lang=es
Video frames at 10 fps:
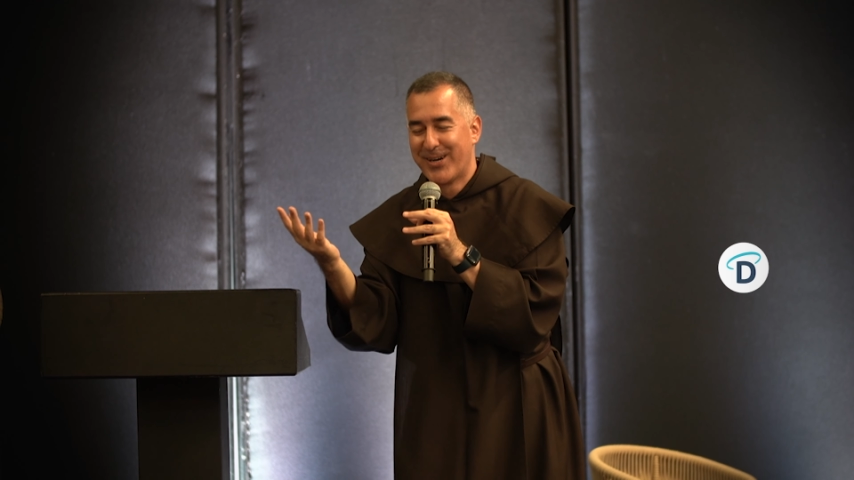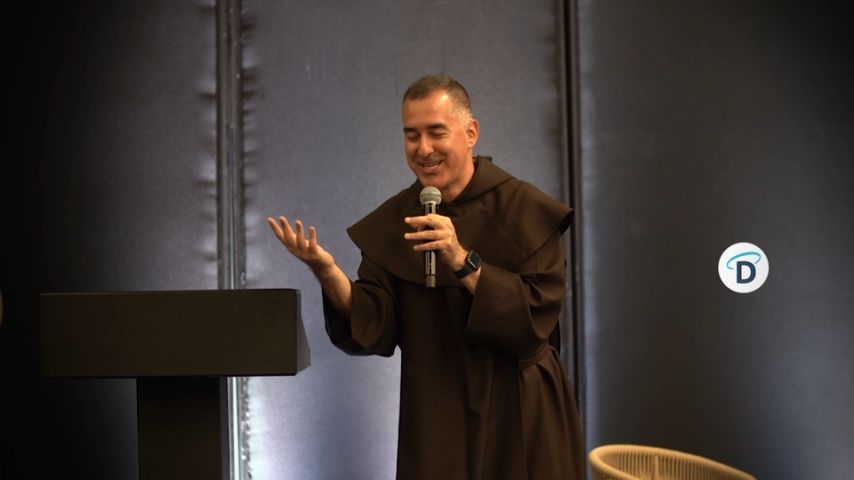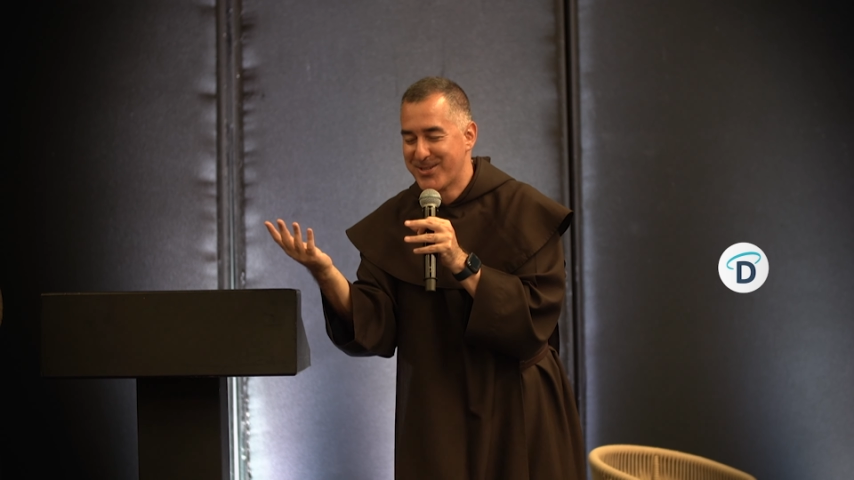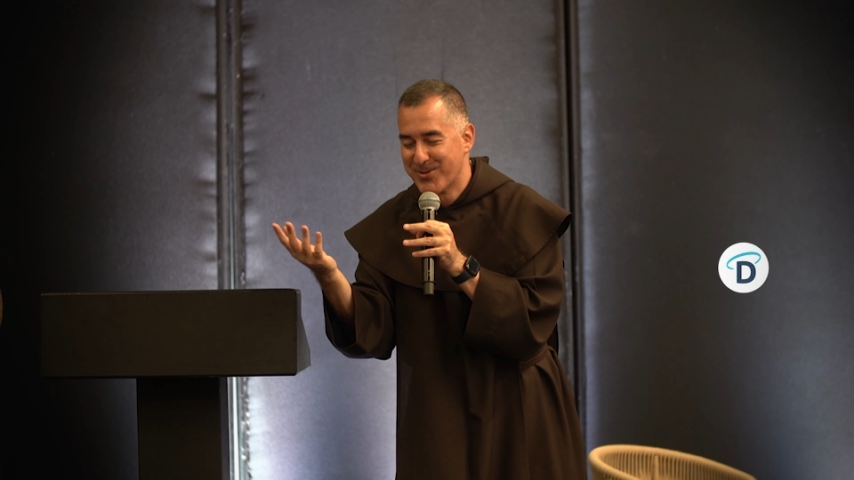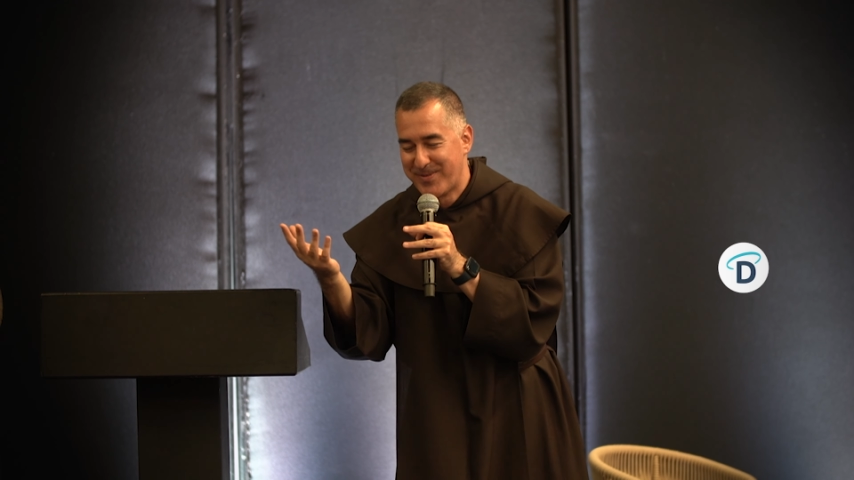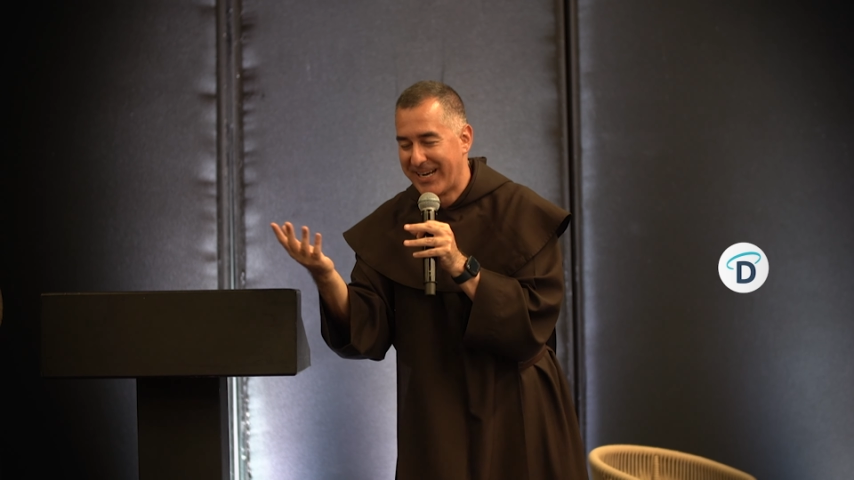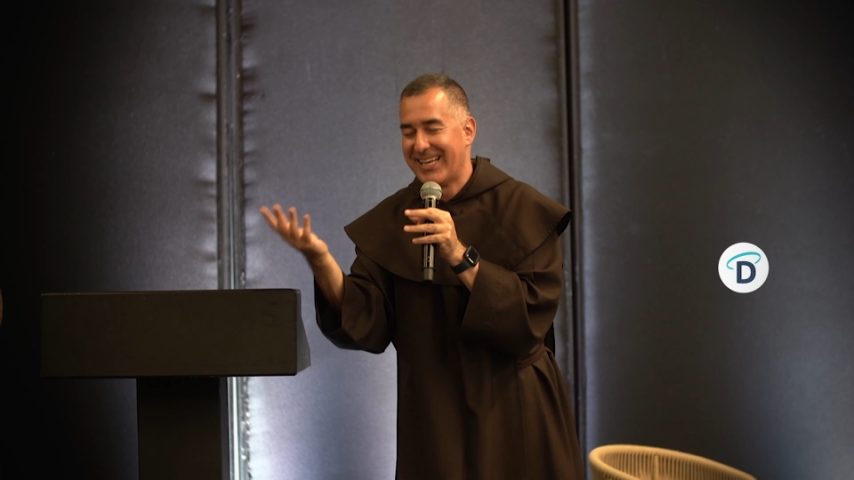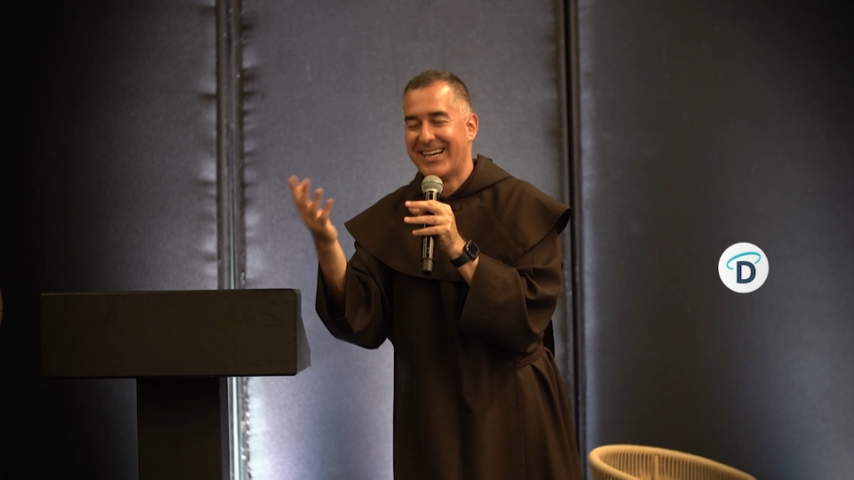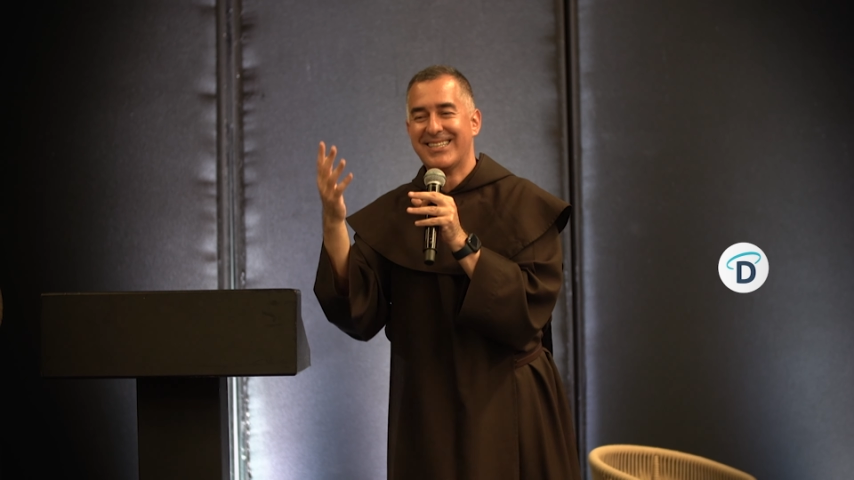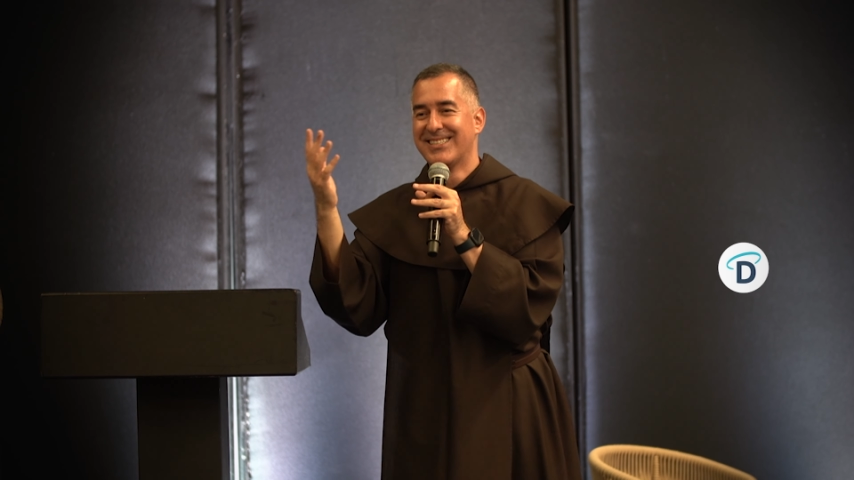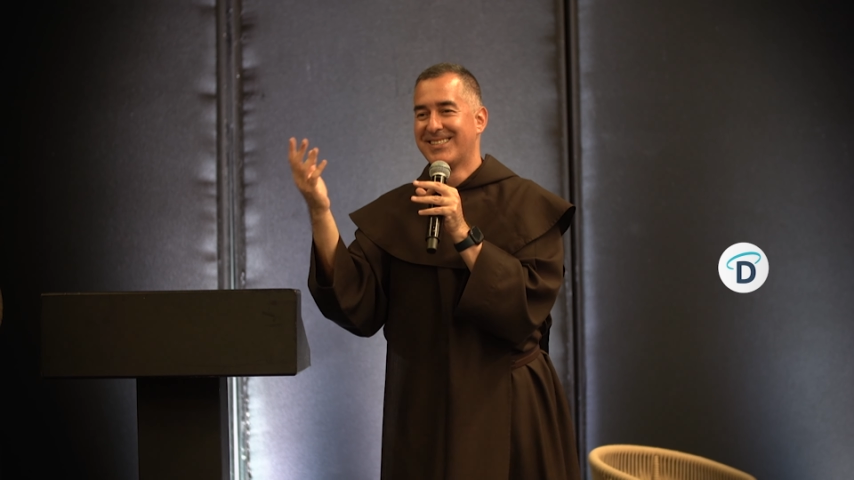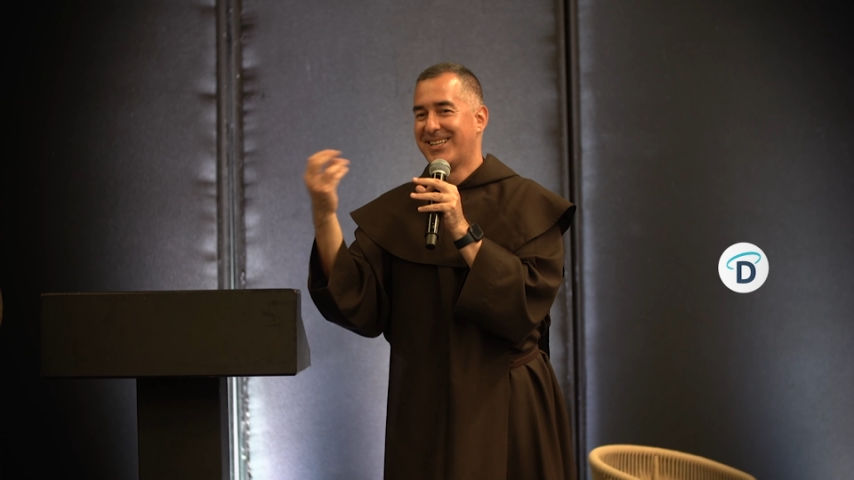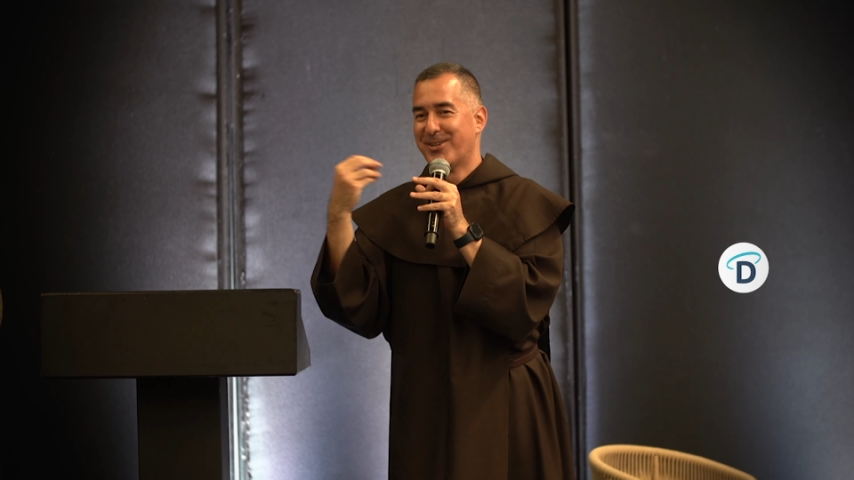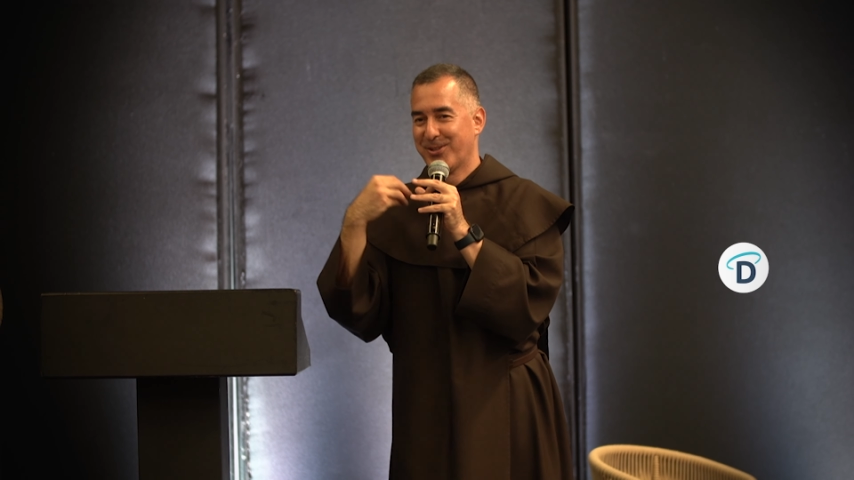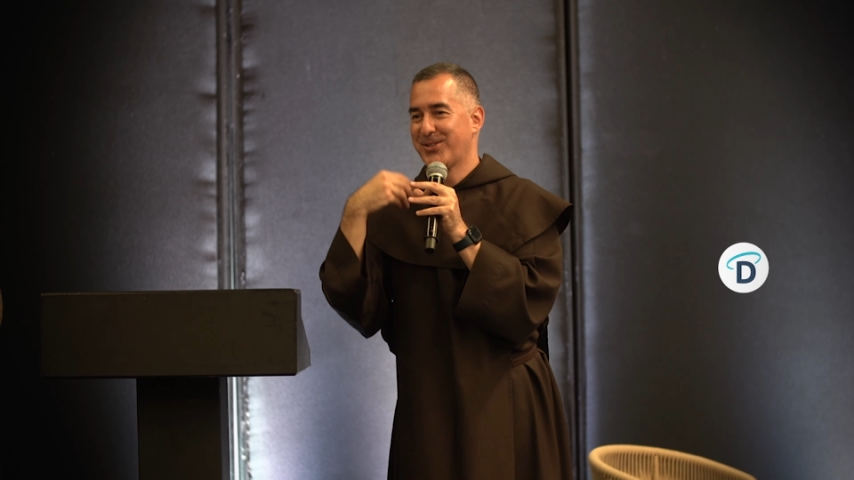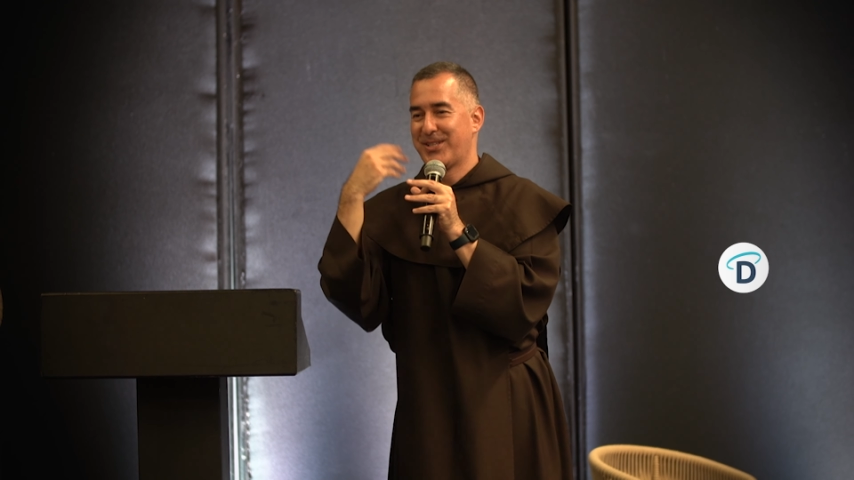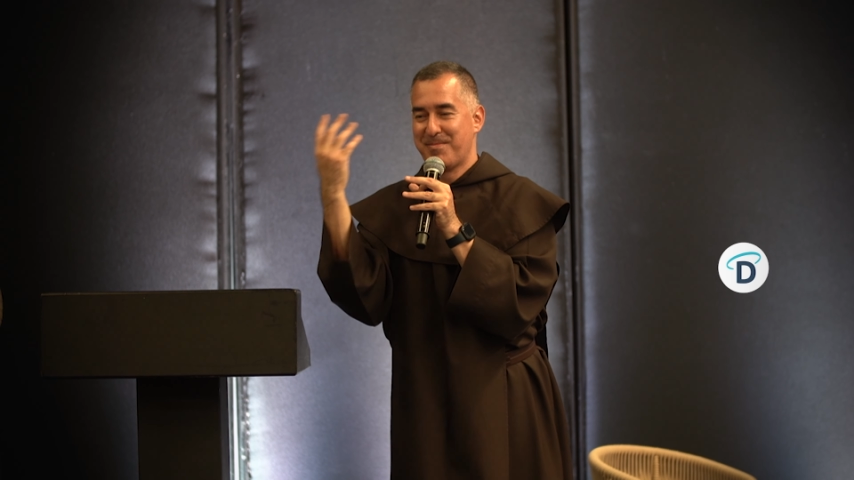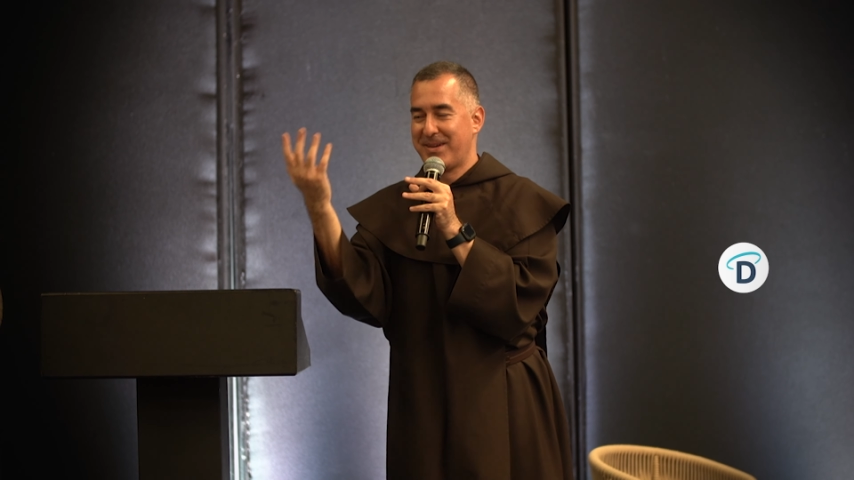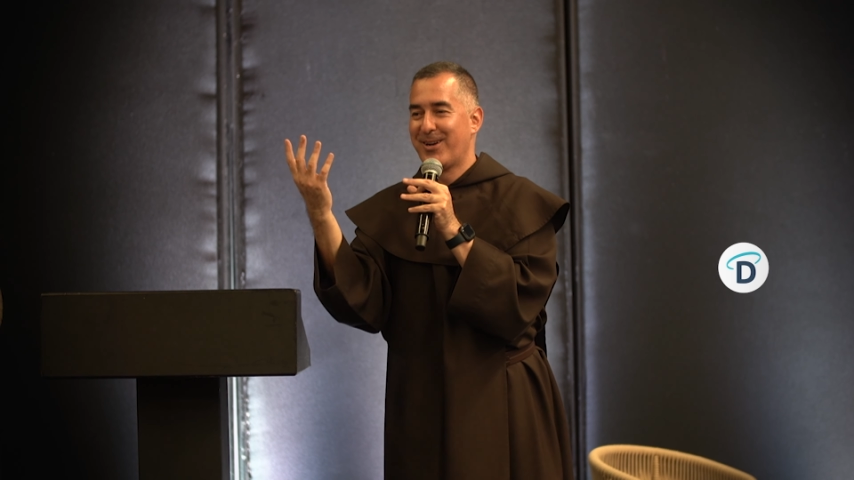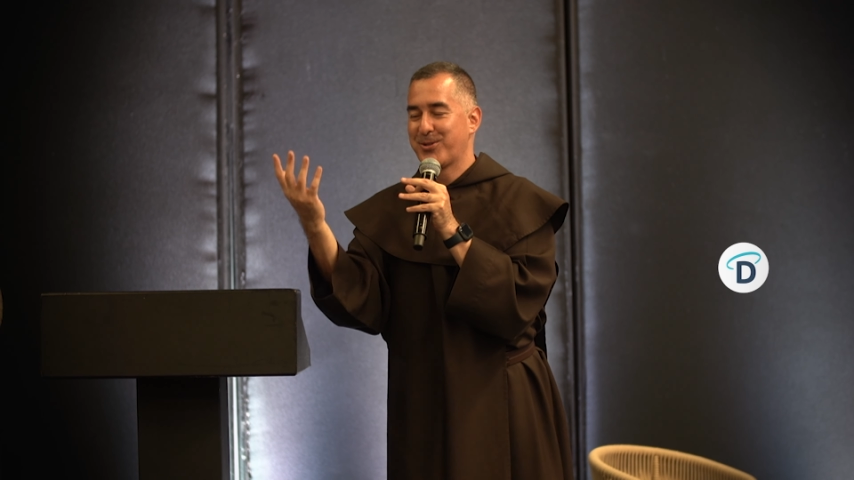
a Jesús, ¿verdad? Nosotros también lo